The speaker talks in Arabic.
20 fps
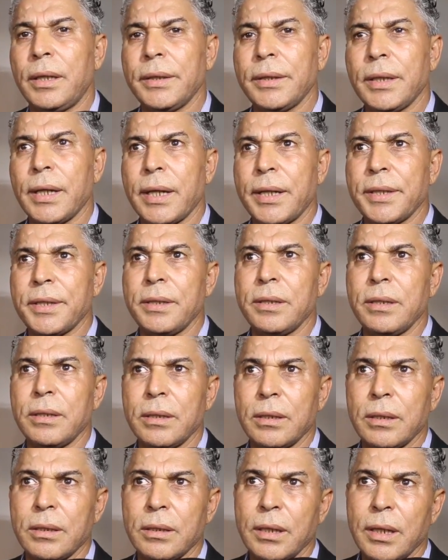حنا غادي
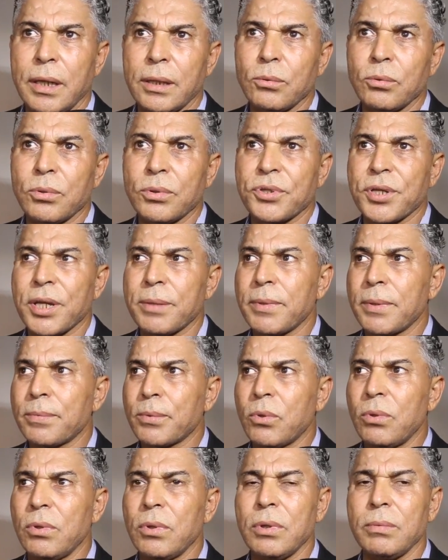هذوك الشباب
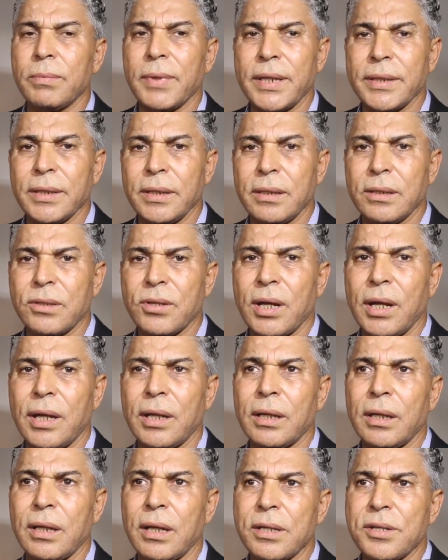كلهم غادي ان شاء
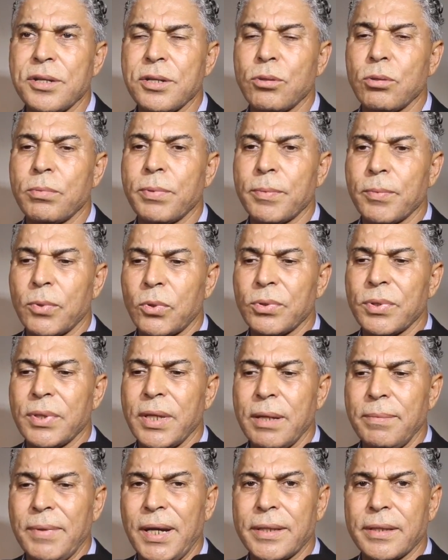الله نزيدوا بهم
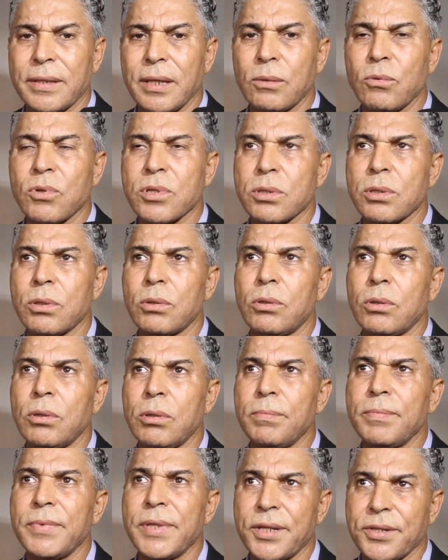القدام حتى
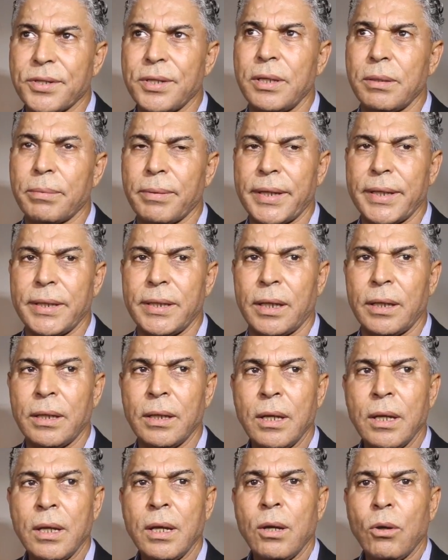نوصلوهم لداكشي اللي بغينا
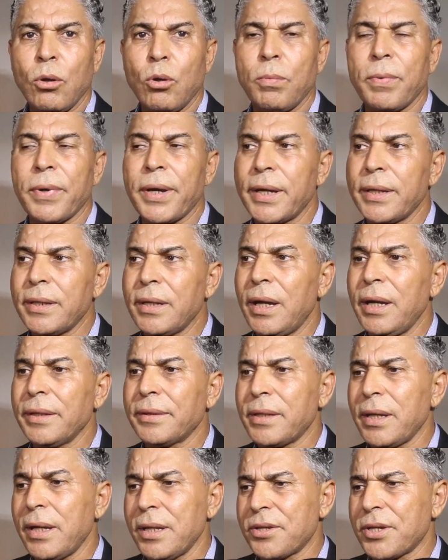وبغينا
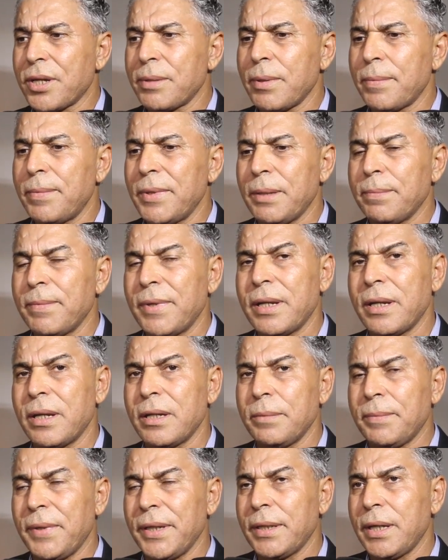حتى هاد الشباب اللي عمل
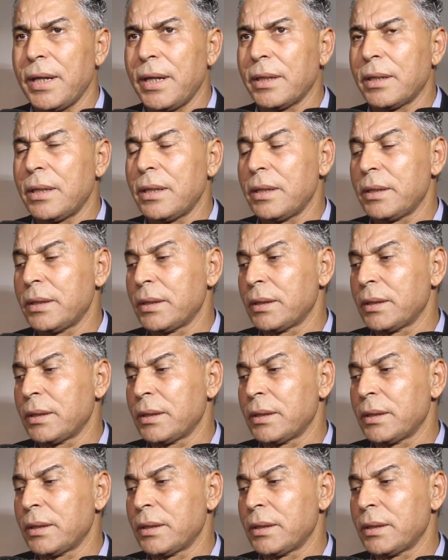لنا حنا هاد